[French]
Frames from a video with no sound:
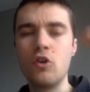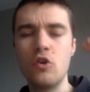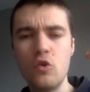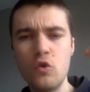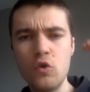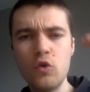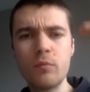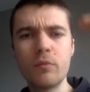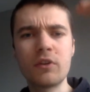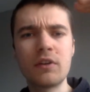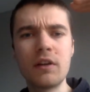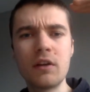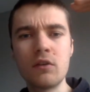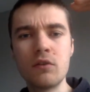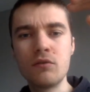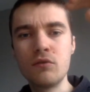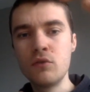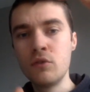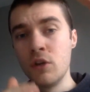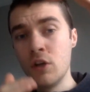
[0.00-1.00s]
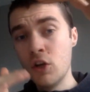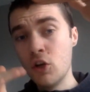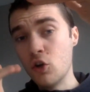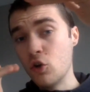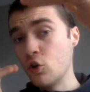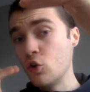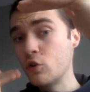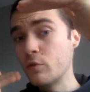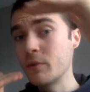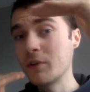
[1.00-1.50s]
augmenter les revenus,
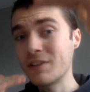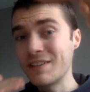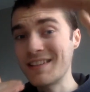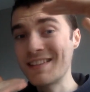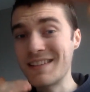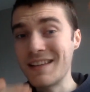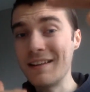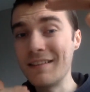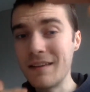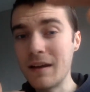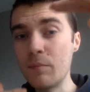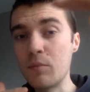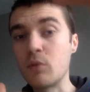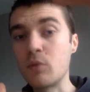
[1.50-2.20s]
augmenter ce delta